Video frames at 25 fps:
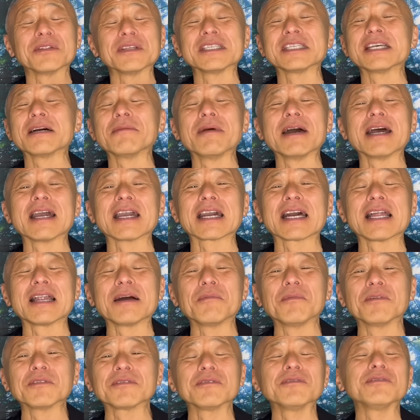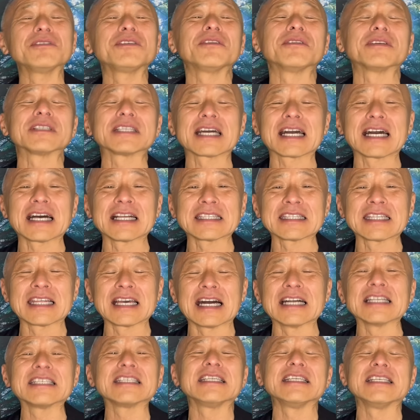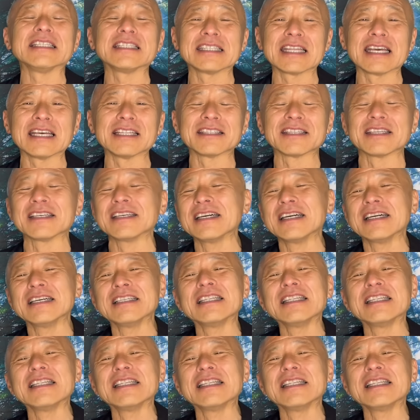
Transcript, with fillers: 邪魔やからもっと後ろ下がって、あっち行ってって、